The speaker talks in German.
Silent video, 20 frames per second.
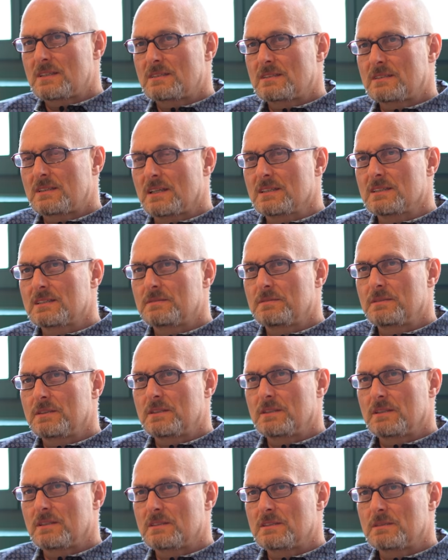das ganz
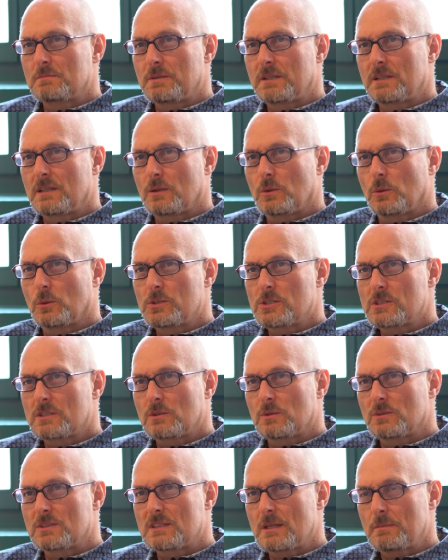wichtig ist, ein
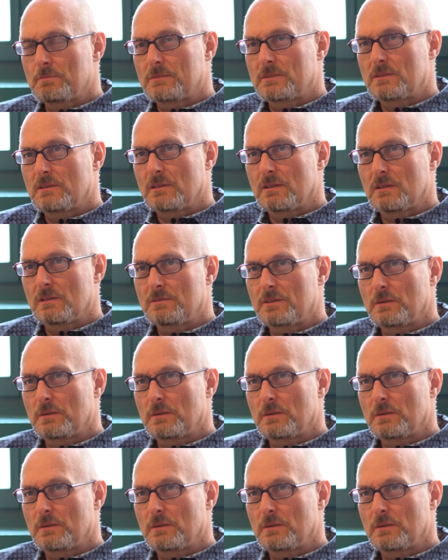pädagogisches Konzept äh,